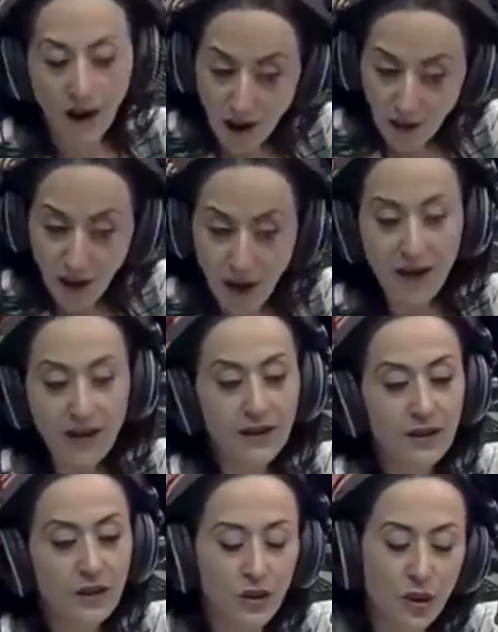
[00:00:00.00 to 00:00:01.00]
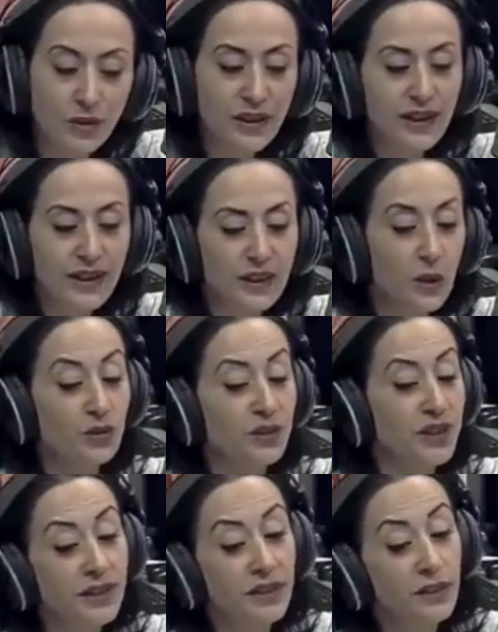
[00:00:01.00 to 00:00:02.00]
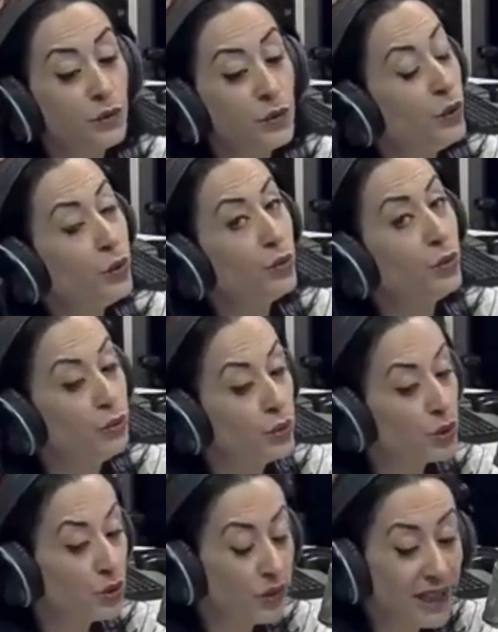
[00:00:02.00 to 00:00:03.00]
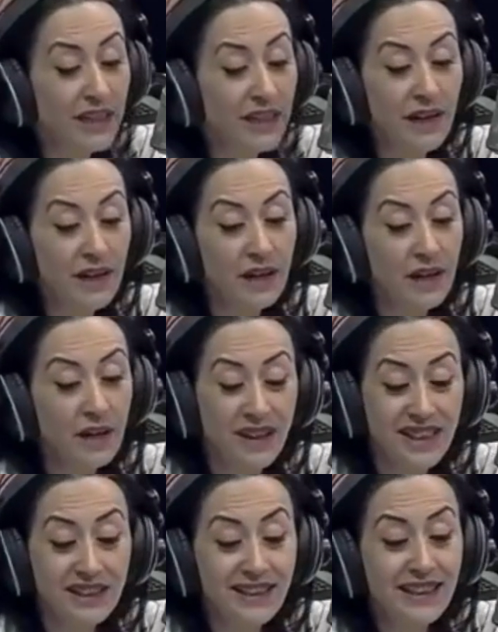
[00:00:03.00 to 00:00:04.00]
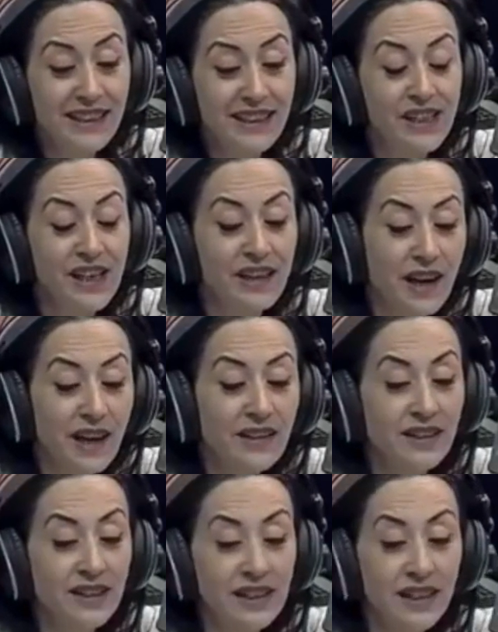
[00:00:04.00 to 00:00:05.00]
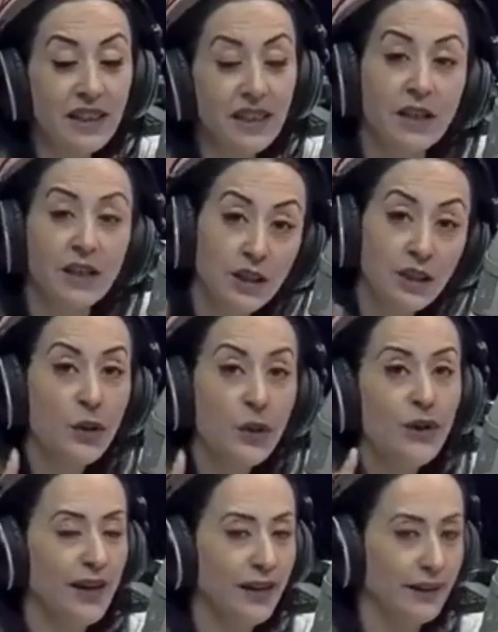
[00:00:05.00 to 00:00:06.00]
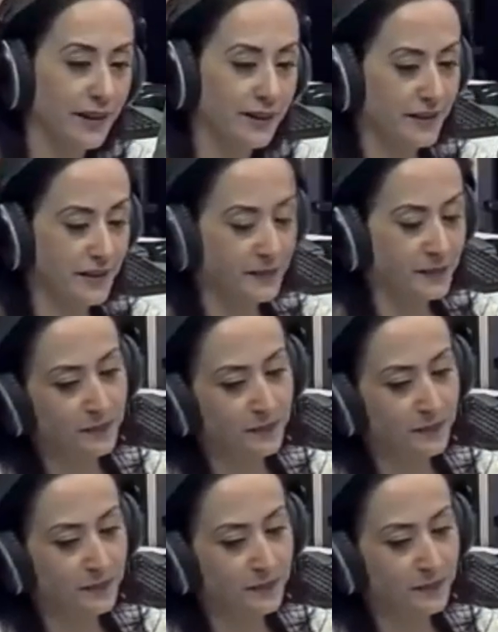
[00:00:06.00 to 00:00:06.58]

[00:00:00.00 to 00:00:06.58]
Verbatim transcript: Ama Sonradan gözlerinin kör olduğunu söyledi ve başından geçen hadiseyi şöyle anlattı.